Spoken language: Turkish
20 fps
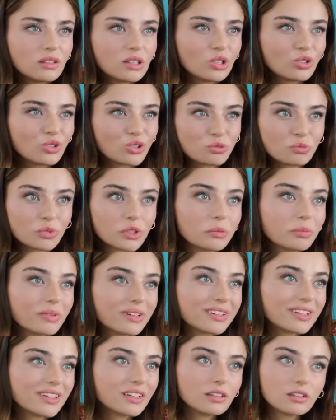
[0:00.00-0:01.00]
diyorum ki
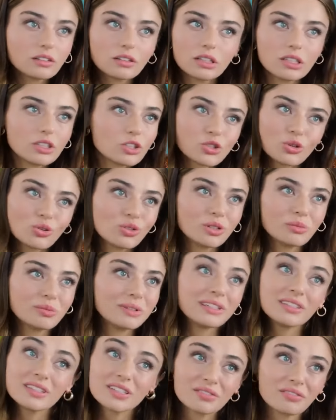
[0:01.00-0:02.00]
bana hiç öyle bir
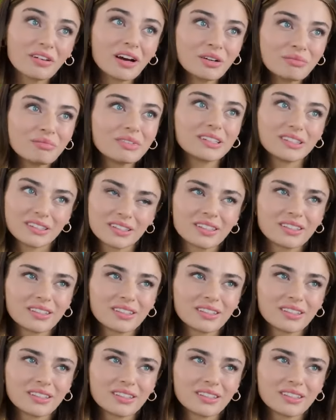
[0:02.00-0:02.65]
his vermedi.